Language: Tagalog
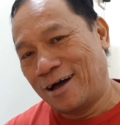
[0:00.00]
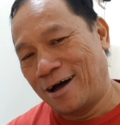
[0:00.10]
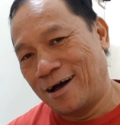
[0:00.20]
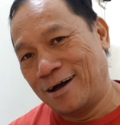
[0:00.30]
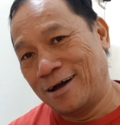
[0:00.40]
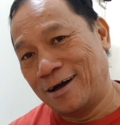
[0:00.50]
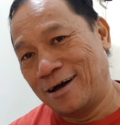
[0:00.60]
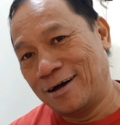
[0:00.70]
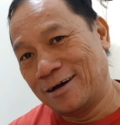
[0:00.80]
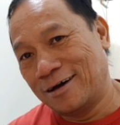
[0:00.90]

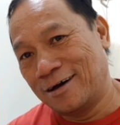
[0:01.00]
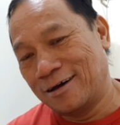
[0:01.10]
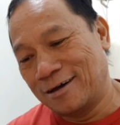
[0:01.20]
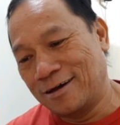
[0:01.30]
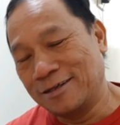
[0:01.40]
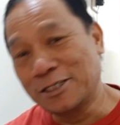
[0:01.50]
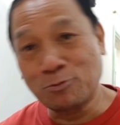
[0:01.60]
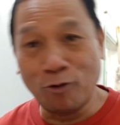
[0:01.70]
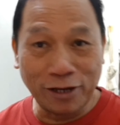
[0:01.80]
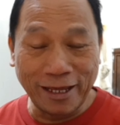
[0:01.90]
Uh, this
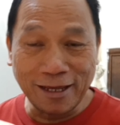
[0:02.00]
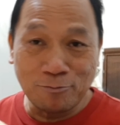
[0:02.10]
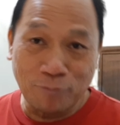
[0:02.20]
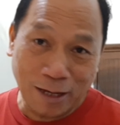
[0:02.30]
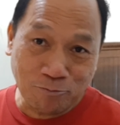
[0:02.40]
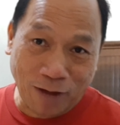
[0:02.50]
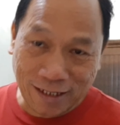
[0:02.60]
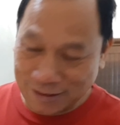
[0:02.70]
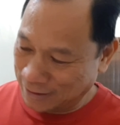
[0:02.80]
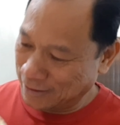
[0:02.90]
morning,
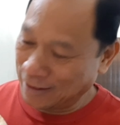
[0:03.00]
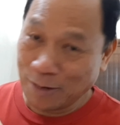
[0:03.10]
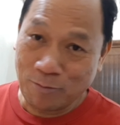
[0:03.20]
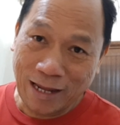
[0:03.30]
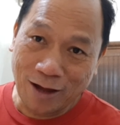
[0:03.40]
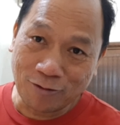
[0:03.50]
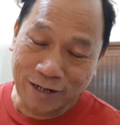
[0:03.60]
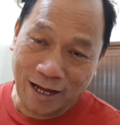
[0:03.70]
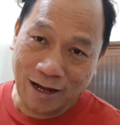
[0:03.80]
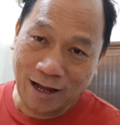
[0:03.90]
breakfast, namili ako
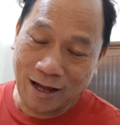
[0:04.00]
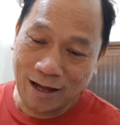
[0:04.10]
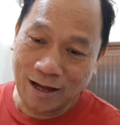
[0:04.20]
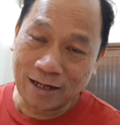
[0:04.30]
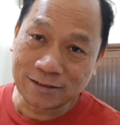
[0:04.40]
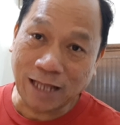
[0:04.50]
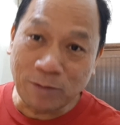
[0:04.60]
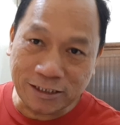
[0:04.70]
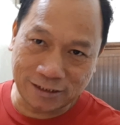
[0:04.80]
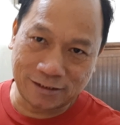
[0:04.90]
ng uh,
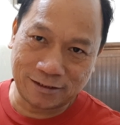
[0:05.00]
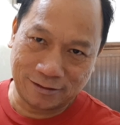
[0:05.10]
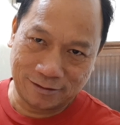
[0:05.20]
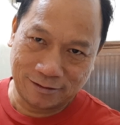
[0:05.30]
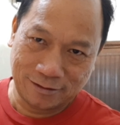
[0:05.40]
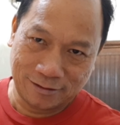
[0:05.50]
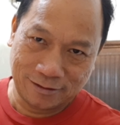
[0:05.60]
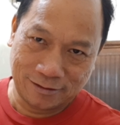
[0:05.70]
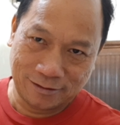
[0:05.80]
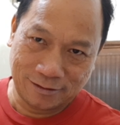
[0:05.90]
tamis.
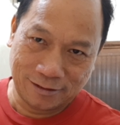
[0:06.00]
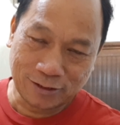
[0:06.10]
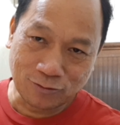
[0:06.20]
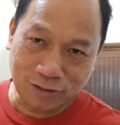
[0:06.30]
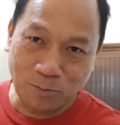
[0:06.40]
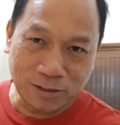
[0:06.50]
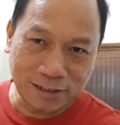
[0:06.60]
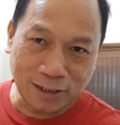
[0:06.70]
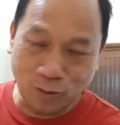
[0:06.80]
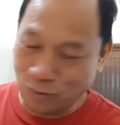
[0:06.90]
Itong tamis
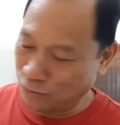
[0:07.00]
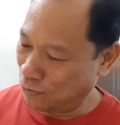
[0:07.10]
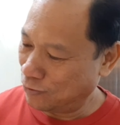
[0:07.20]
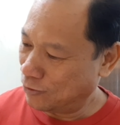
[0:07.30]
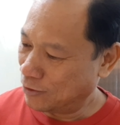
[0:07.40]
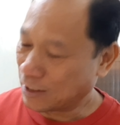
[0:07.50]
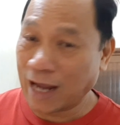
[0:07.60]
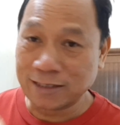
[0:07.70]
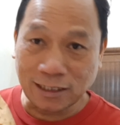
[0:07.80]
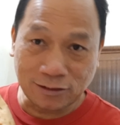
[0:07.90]
na to,
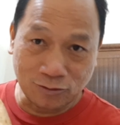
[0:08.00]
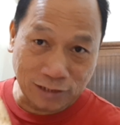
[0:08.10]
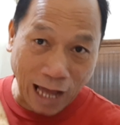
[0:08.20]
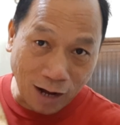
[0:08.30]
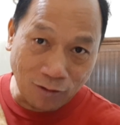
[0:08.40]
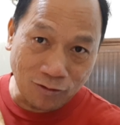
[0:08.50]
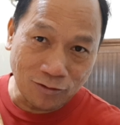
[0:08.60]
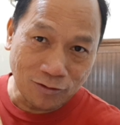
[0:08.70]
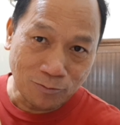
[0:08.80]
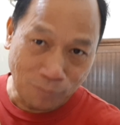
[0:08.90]
kahit tatlong tao,
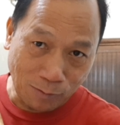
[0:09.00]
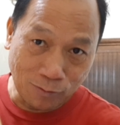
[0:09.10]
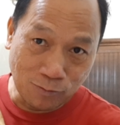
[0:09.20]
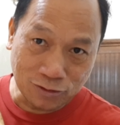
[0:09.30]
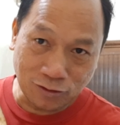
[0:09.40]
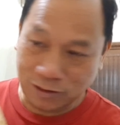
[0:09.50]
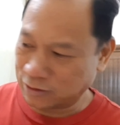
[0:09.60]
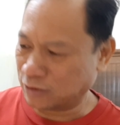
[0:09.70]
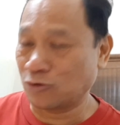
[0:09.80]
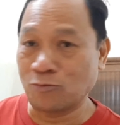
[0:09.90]
mabubusok
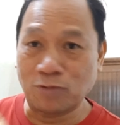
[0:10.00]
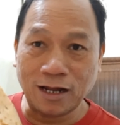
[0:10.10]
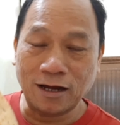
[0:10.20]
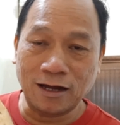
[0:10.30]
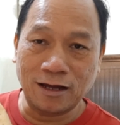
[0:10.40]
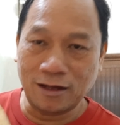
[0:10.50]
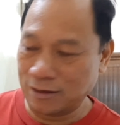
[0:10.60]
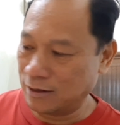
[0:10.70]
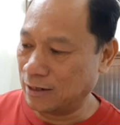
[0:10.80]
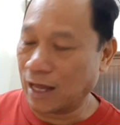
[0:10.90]
sa sobrang
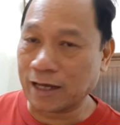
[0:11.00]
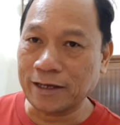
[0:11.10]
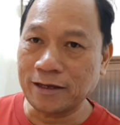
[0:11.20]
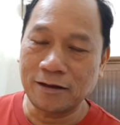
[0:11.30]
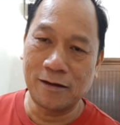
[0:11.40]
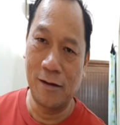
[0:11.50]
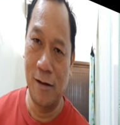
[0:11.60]
uh, laki